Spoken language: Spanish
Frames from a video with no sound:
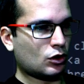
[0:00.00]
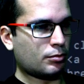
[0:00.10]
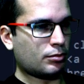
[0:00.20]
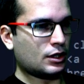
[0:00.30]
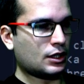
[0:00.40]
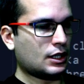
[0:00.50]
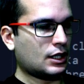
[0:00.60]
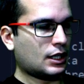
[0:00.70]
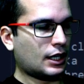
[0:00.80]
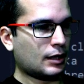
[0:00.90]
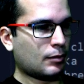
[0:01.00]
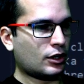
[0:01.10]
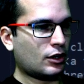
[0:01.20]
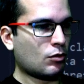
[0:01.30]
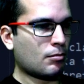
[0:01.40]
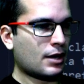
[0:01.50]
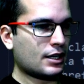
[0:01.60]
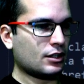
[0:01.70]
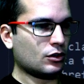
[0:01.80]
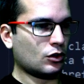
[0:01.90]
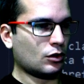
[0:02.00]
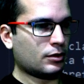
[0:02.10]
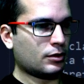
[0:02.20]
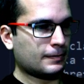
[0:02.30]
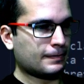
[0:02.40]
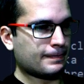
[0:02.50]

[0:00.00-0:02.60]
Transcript: que un top, hay que ponerle un margin top.